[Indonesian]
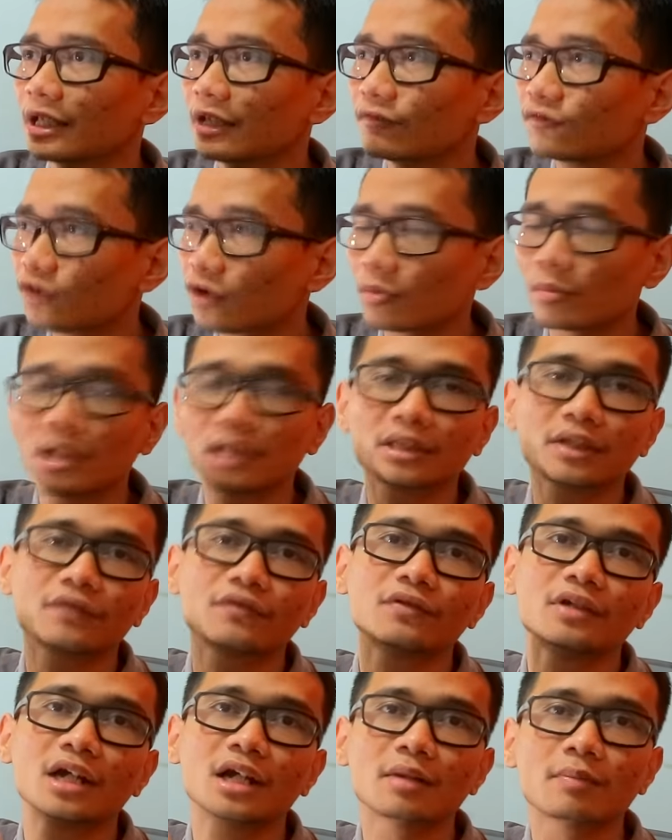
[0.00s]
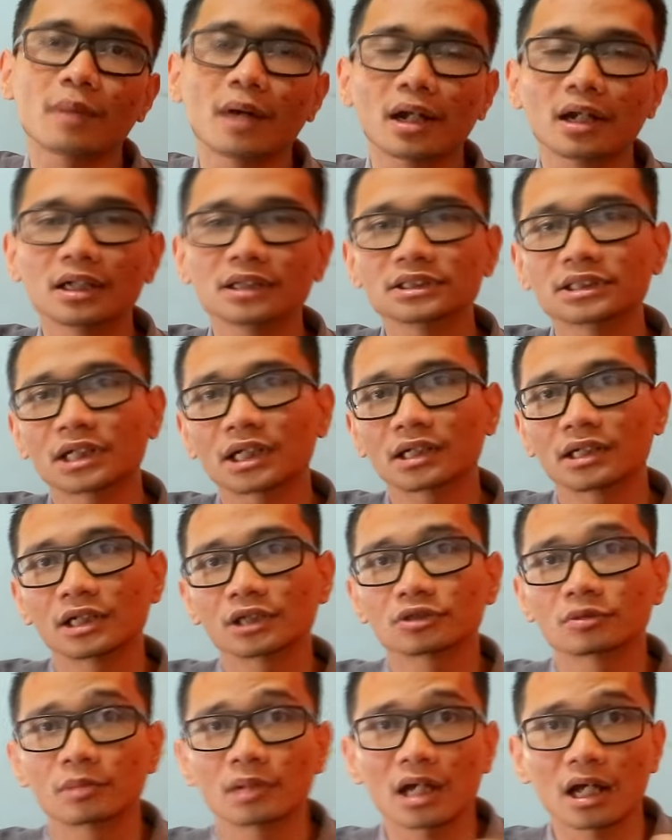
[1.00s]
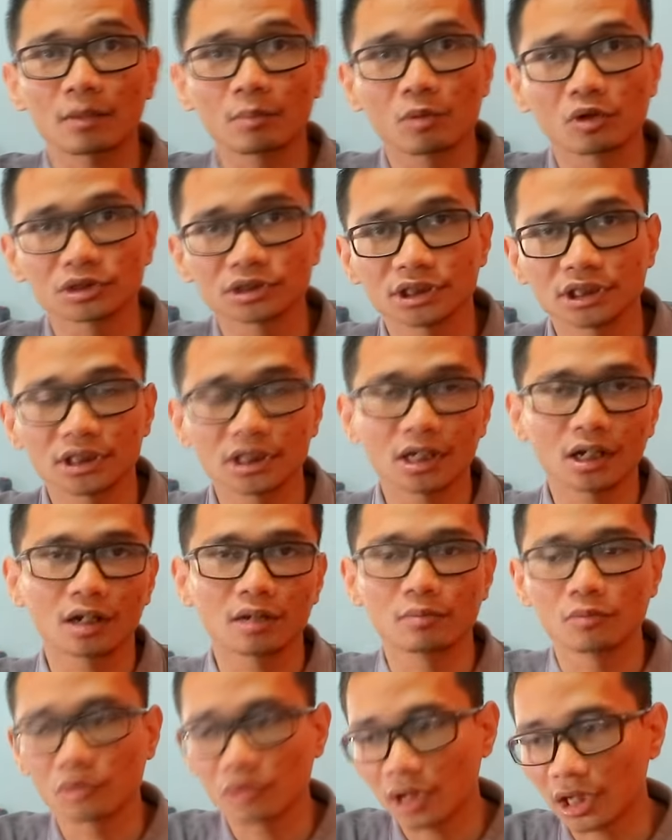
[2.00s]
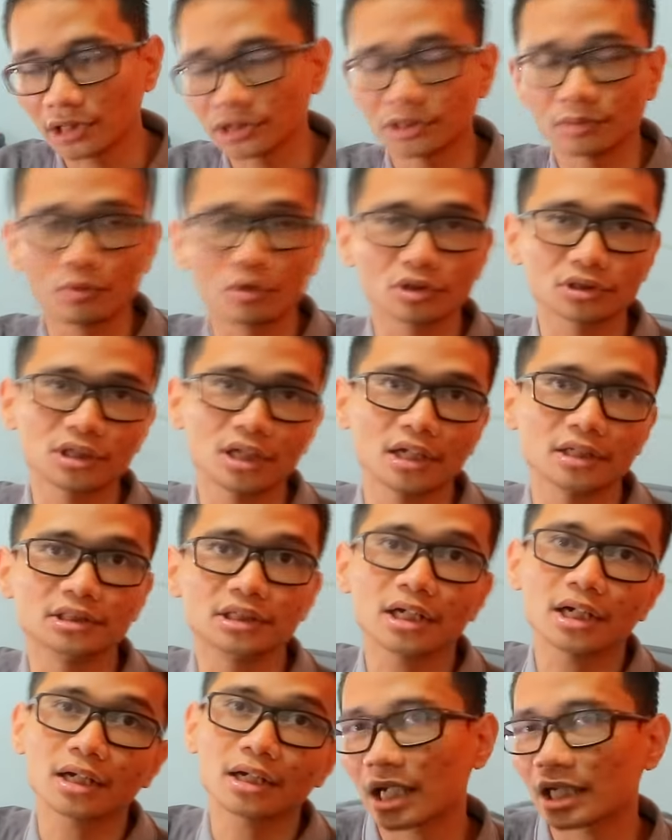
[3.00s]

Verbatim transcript: informatif daripada sekedar cuman unboxing yang ngebuka isi boxnya aja